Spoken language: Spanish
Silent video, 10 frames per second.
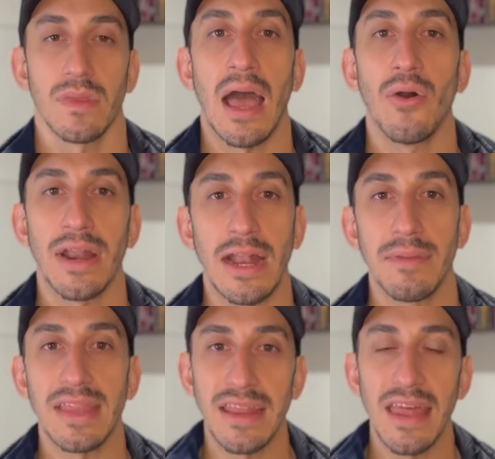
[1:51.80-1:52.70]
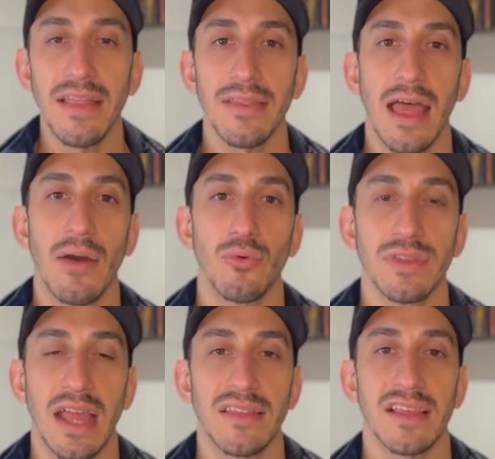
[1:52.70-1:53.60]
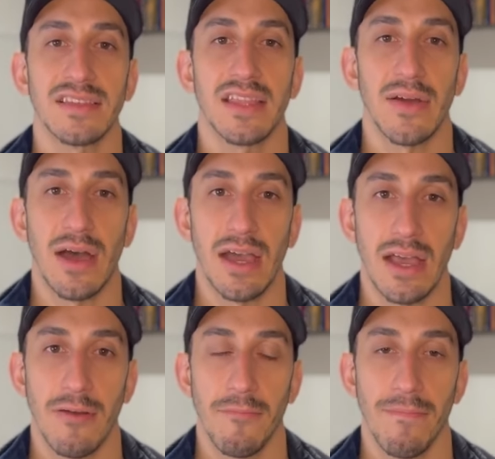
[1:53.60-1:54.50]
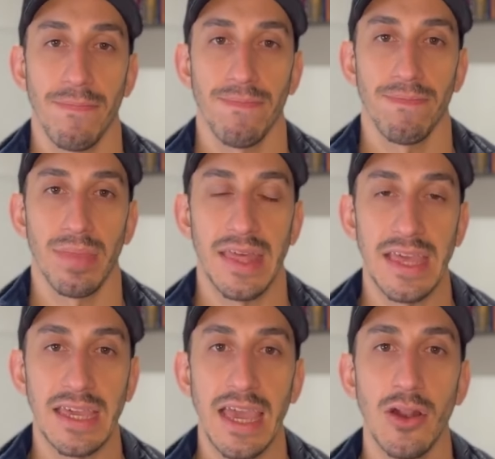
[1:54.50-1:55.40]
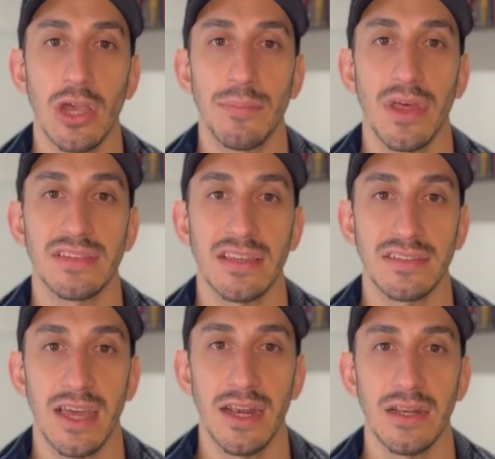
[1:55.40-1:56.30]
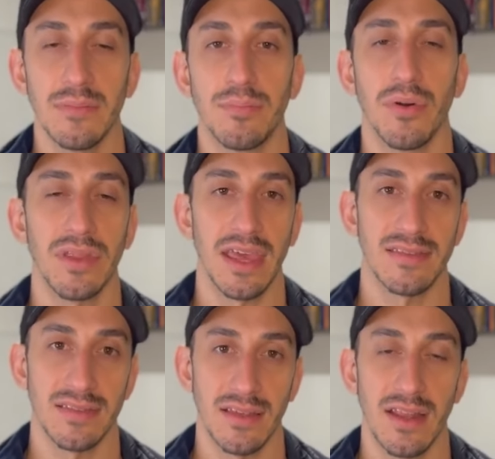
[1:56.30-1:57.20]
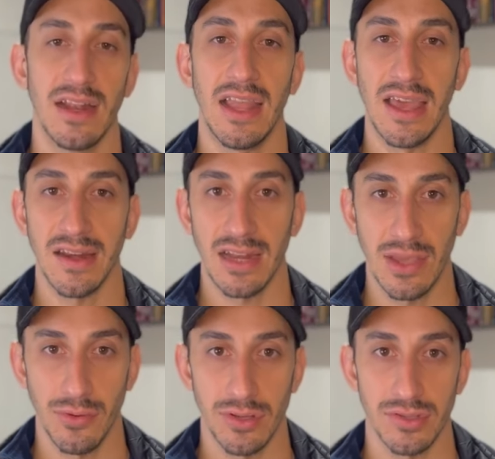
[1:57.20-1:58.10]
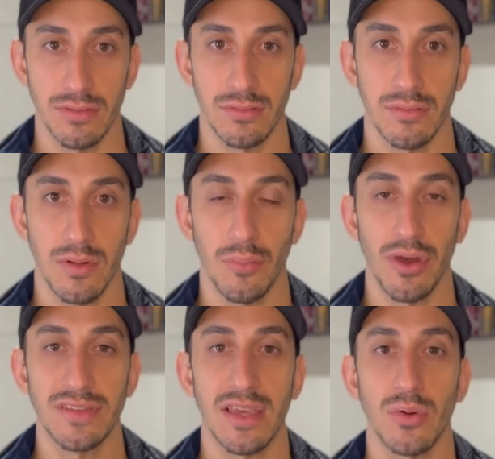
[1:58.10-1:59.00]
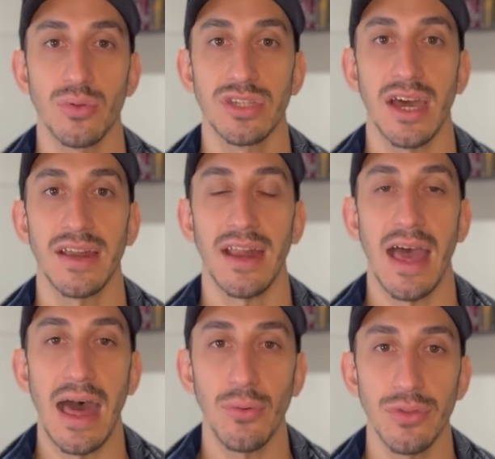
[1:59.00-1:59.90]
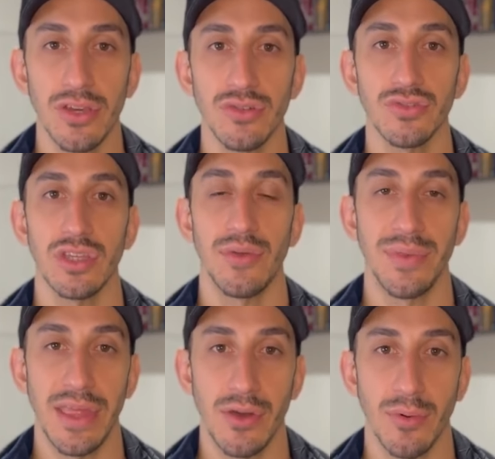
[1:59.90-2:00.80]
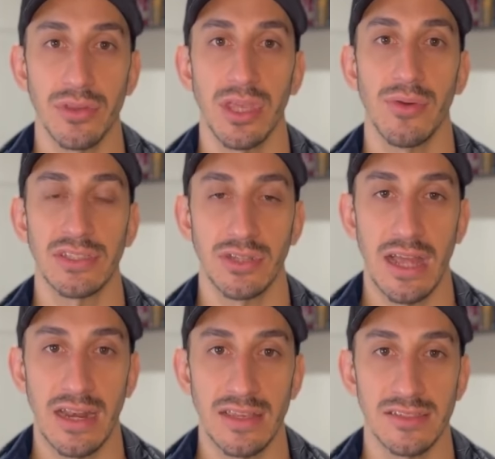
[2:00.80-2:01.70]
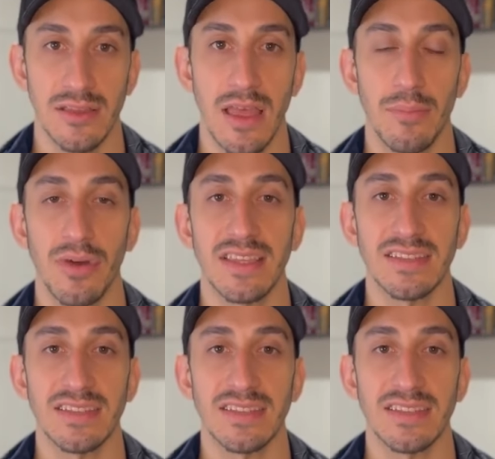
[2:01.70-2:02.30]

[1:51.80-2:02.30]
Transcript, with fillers: Ahora, la mentalidad abundante se trabaja. ¿Y qué es lo que puedes hacer? Puedes leer libros, puedes escuchar audios y videos motivacionales, puedes